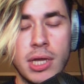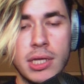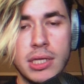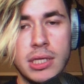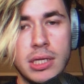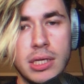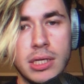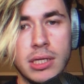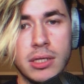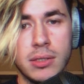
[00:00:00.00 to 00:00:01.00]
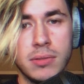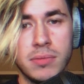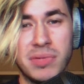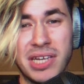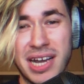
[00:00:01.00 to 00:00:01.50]
и
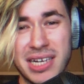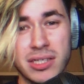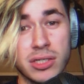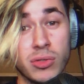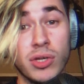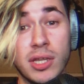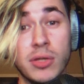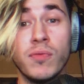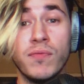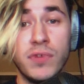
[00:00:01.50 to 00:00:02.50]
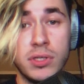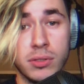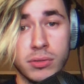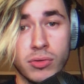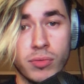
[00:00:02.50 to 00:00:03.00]
мне кажется, что я на нем видел
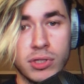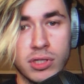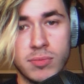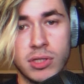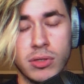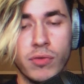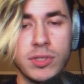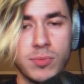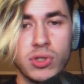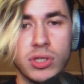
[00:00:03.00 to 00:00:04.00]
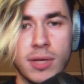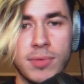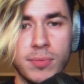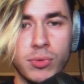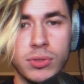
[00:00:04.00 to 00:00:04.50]
Роберта Смита, но, возможно, я
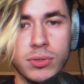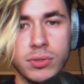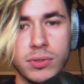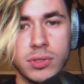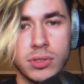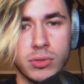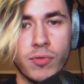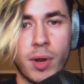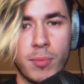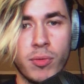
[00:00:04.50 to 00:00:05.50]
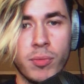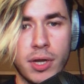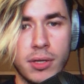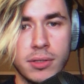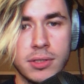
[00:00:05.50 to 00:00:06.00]
перепутал с новым альбомом
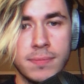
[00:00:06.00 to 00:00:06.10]
Гориллас.